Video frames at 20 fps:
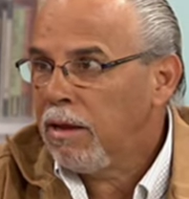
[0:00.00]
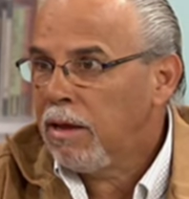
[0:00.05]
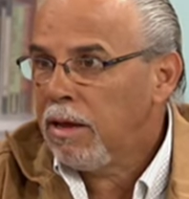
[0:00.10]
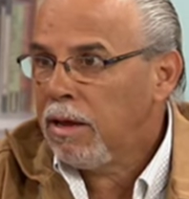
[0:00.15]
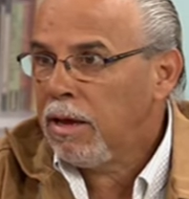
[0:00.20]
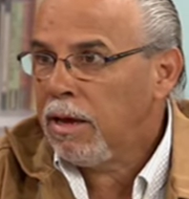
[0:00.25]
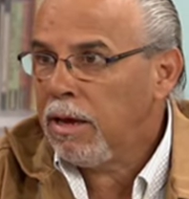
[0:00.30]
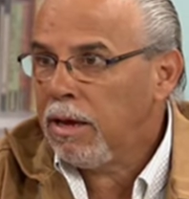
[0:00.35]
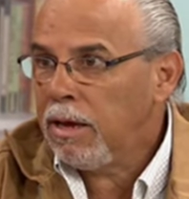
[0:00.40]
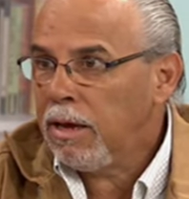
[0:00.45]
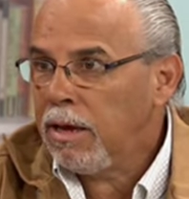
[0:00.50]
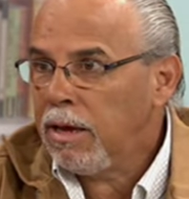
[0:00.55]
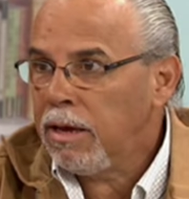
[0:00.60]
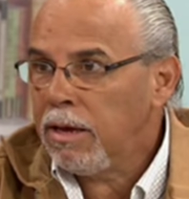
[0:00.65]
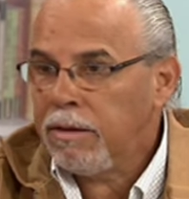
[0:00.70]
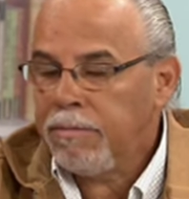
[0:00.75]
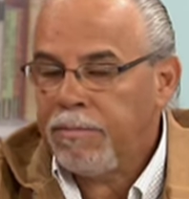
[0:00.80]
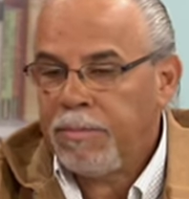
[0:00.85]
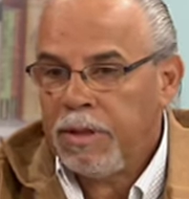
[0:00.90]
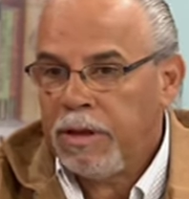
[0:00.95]

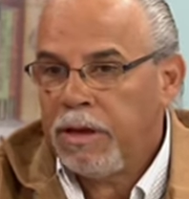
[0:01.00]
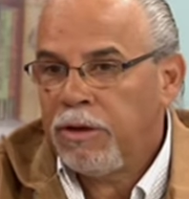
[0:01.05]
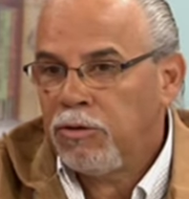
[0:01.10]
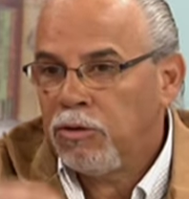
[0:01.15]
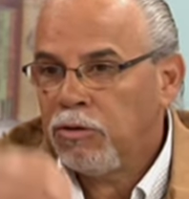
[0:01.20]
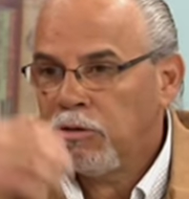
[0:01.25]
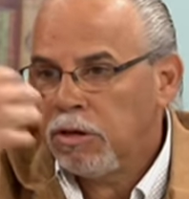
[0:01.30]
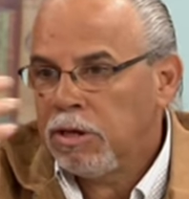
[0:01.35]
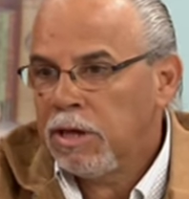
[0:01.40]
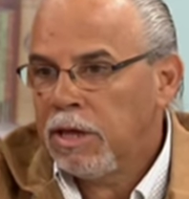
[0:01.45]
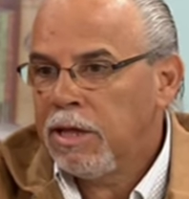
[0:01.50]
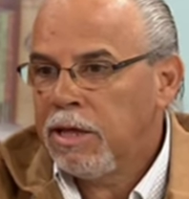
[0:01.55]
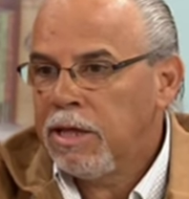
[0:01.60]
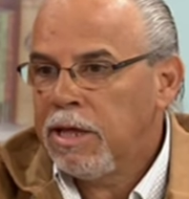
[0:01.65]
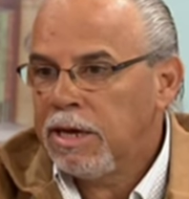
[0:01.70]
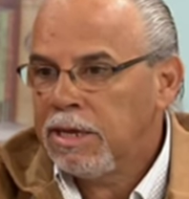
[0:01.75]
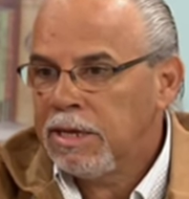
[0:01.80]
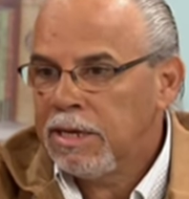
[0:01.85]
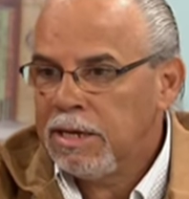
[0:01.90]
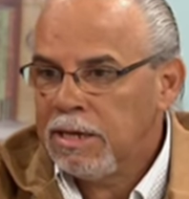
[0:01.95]
Eh, eso ya
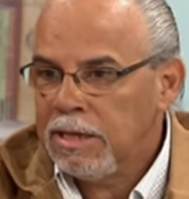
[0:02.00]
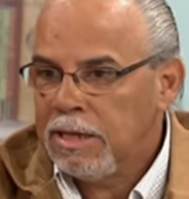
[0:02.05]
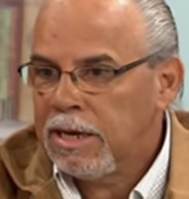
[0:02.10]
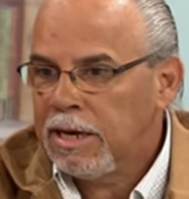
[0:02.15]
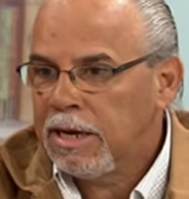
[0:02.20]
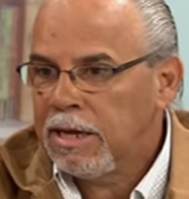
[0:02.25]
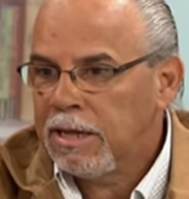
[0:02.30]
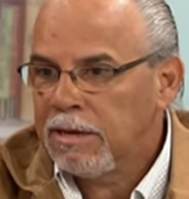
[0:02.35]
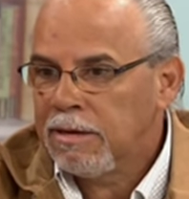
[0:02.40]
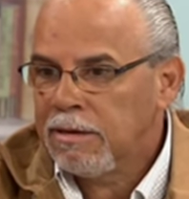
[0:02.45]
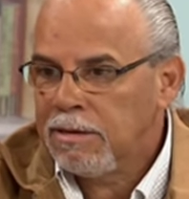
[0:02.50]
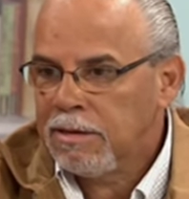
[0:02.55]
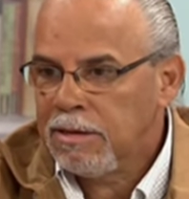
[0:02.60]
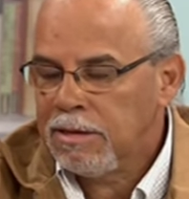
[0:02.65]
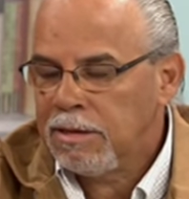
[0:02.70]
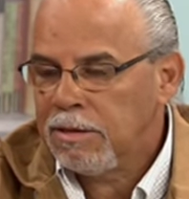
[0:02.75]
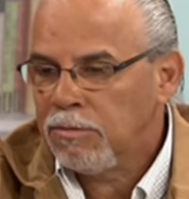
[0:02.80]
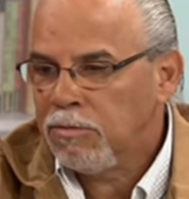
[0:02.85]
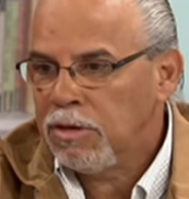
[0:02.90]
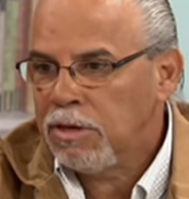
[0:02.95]
desde hace décadas se
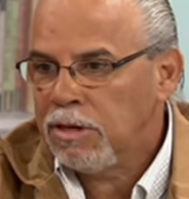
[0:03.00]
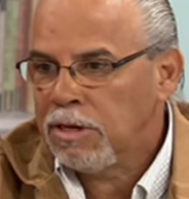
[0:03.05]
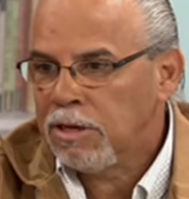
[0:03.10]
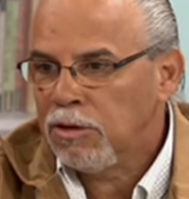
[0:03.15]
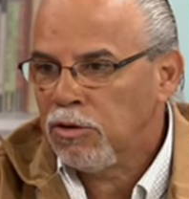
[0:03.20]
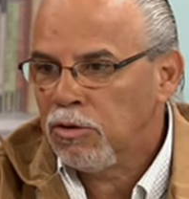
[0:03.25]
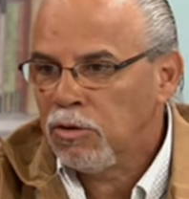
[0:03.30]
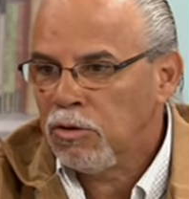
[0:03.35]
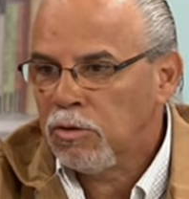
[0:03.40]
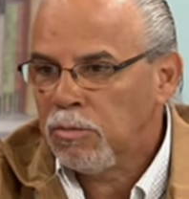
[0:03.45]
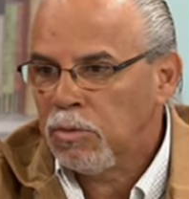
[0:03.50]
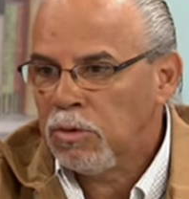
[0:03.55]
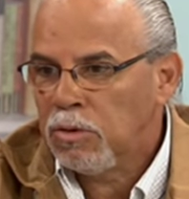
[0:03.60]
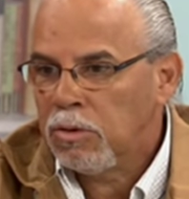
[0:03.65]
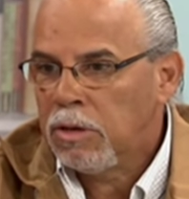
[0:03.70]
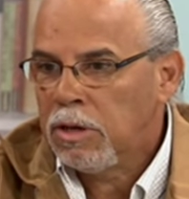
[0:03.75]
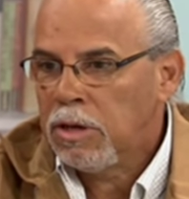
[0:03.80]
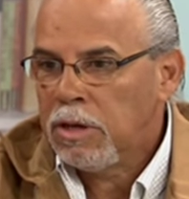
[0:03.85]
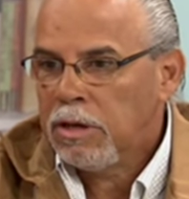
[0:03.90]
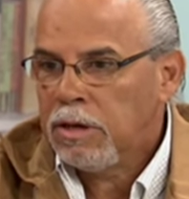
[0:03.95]
está utilizando como
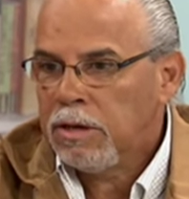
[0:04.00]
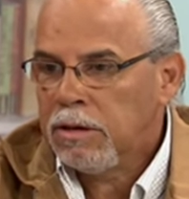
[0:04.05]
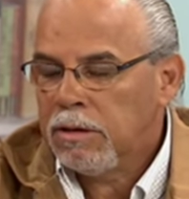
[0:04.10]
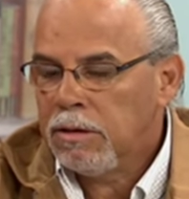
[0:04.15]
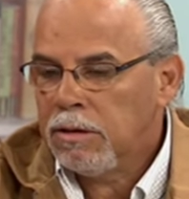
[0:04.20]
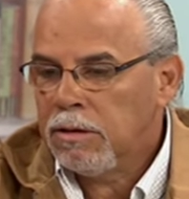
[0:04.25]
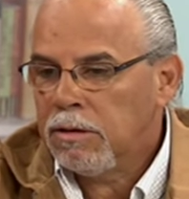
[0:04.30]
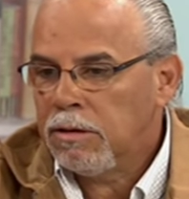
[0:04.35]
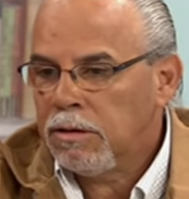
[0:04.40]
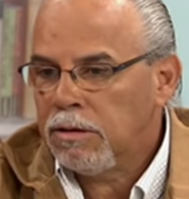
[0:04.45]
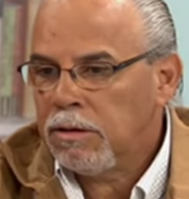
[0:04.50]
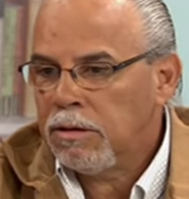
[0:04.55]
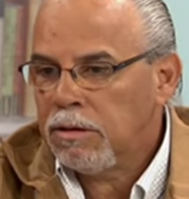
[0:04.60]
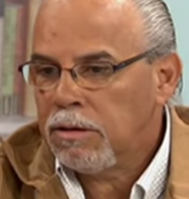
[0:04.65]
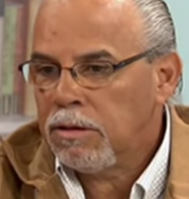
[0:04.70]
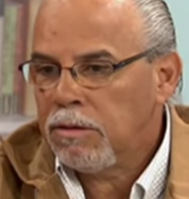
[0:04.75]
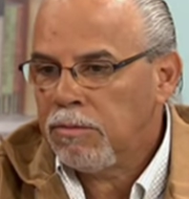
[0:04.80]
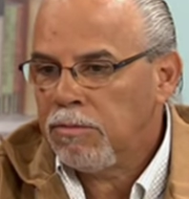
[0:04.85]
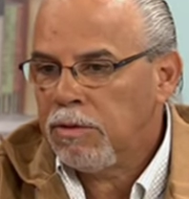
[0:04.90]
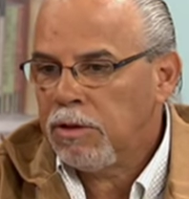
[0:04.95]

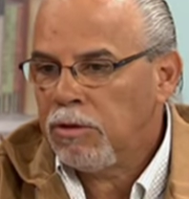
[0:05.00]
eh,